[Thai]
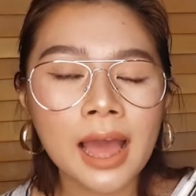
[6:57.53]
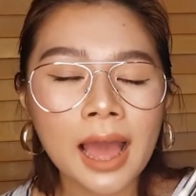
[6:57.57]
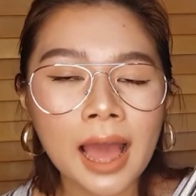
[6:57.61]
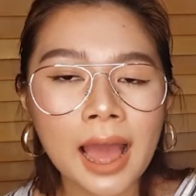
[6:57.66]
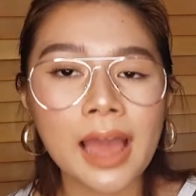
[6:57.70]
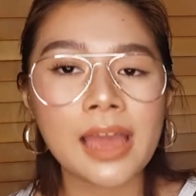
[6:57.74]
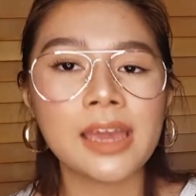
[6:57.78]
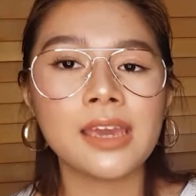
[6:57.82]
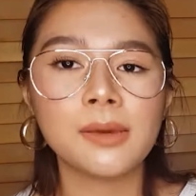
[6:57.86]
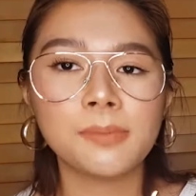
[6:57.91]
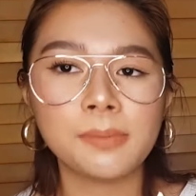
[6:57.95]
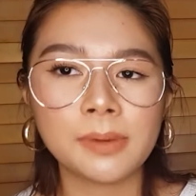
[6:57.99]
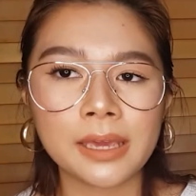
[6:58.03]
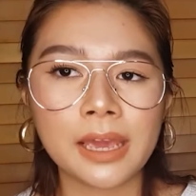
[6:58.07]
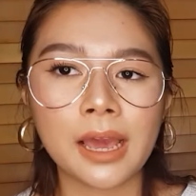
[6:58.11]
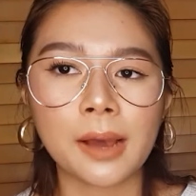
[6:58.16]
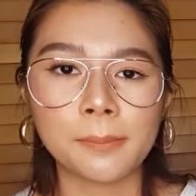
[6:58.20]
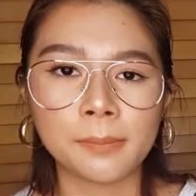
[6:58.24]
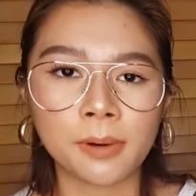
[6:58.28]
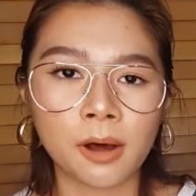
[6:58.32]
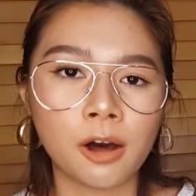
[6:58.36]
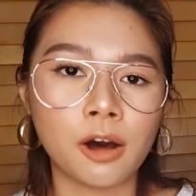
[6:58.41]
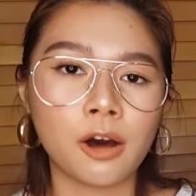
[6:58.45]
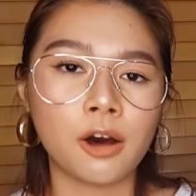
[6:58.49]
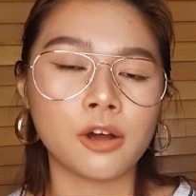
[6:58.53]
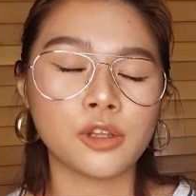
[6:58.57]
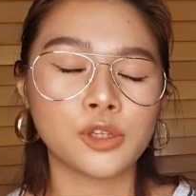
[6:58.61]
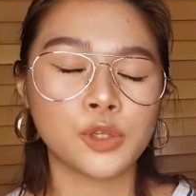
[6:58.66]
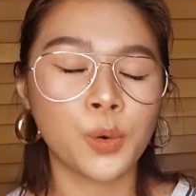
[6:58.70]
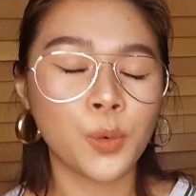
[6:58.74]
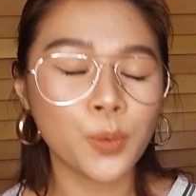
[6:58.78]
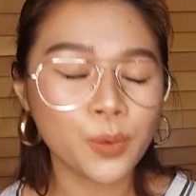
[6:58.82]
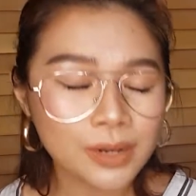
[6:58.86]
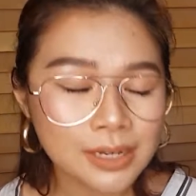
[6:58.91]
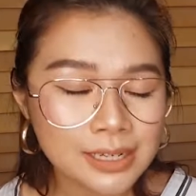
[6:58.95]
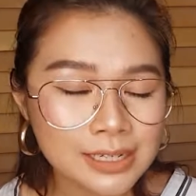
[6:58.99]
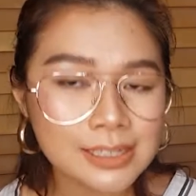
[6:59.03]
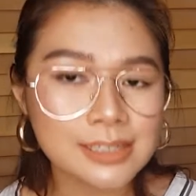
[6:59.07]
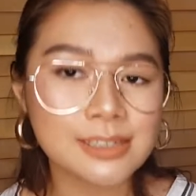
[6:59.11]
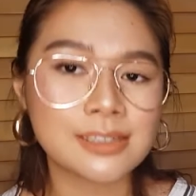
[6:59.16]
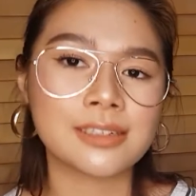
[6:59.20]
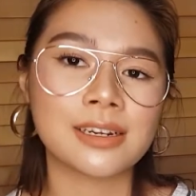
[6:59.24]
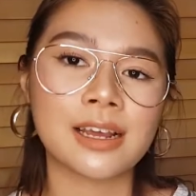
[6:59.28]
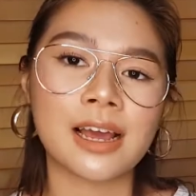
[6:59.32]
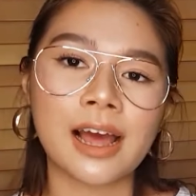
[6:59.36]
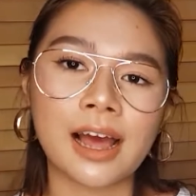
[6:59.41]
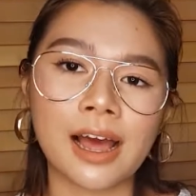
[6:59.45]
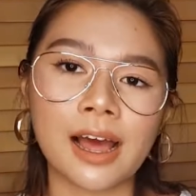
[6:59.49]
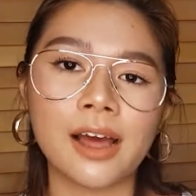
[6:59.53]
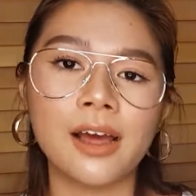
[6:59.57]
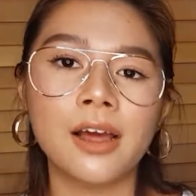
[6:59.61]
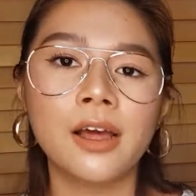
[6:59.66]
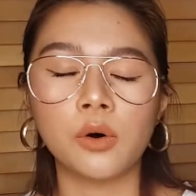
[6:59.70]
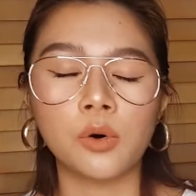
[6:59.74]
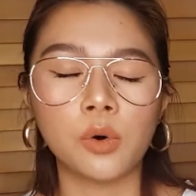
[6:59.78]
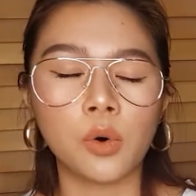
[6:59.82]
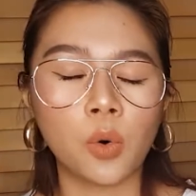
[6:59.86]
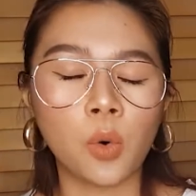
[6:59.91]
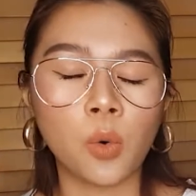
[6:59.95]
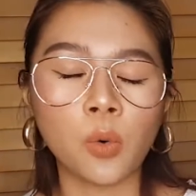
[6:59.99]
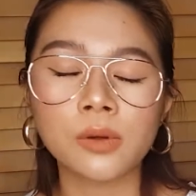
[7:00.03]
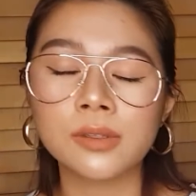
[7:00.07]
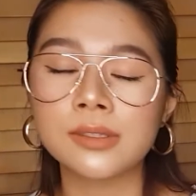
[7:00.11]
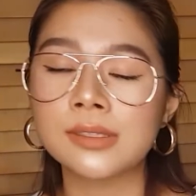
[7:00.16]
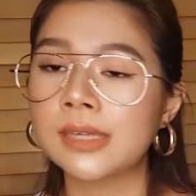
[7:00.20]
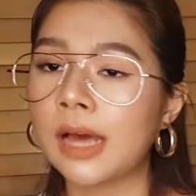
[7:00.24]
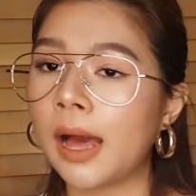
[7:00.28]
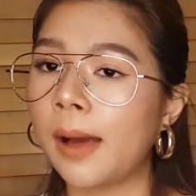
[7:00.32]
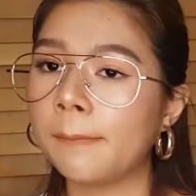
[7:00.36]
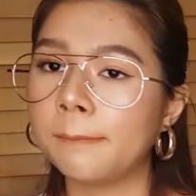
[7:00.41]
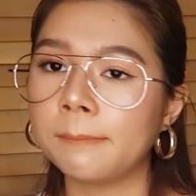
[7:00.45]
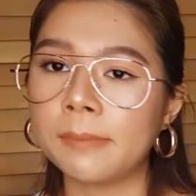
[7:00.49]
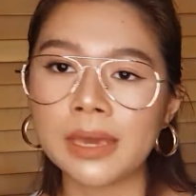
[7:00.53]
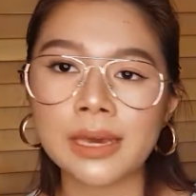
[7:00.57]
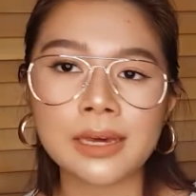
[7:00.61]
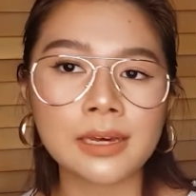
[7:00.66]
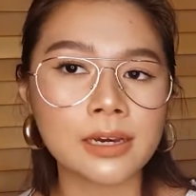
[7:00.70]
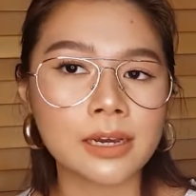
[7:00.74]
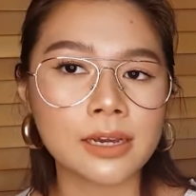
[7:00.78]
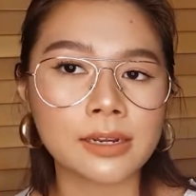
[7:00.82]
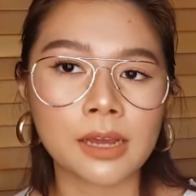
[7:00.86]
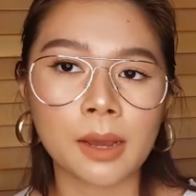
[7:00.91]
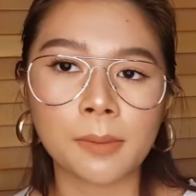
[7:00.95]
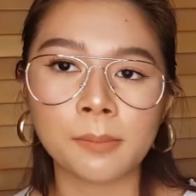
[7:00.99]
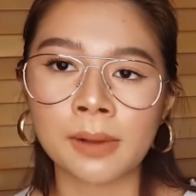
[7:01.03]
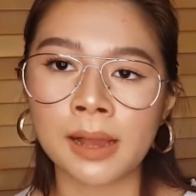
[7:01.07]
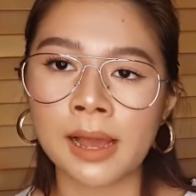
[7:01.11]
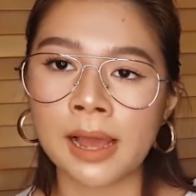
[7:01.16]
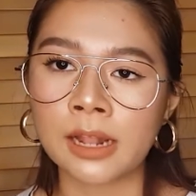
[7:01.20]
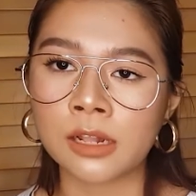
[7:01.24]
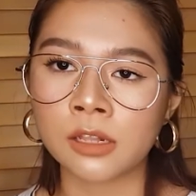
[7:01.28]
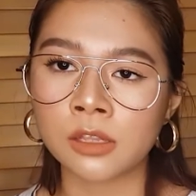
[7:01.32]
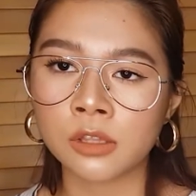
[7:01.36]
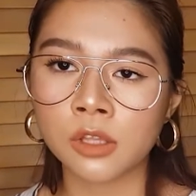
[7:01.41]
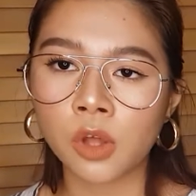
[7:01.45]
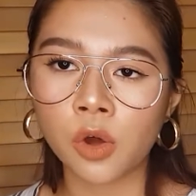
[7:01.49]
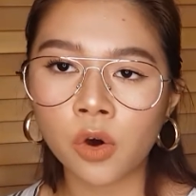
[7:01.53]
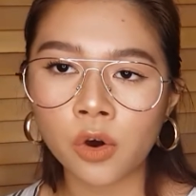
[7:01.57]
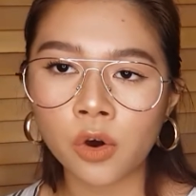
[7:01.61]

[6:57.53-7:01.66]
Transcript: ให้เพียงพอทุกคืนค่ะอุ๊กจะไม่เคยทำงานโต้